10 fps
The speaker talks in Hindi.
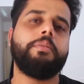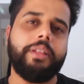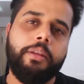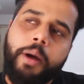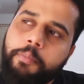
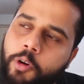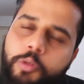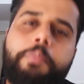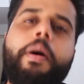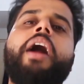मतलब आप
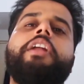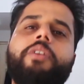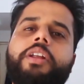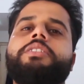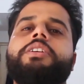कोई भी पहाड़ी
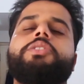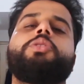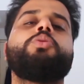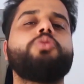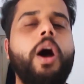वगैरह
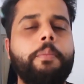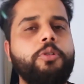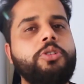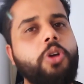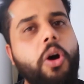चढ़ते हो तो
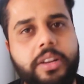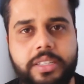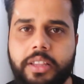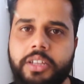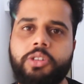आपको टॉर्क
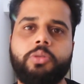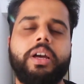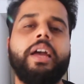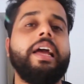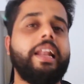ज़्यादा अच्छी
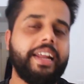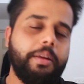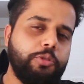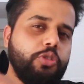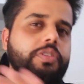होता है लेकिन
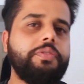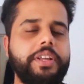आप टू